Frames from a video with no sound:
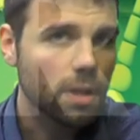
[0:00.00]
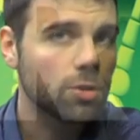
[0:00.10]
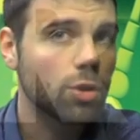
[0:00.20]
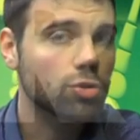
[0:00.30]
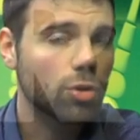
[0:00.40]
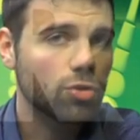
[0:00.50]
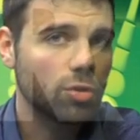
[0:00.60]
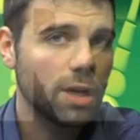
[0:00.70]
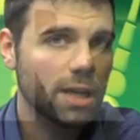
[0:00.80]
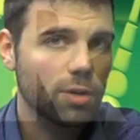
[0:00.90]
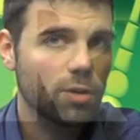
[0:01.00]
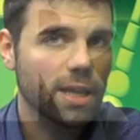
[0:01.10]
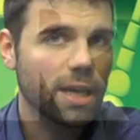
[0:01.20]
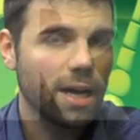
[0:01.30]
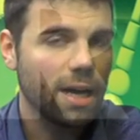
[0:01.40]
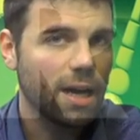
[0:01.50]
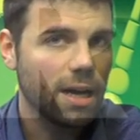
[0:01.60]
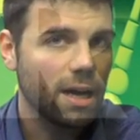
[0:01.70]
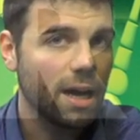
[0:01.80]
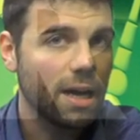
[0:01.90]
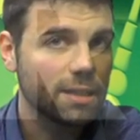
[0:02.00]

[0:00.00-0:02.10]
non sono solo le calorie a, a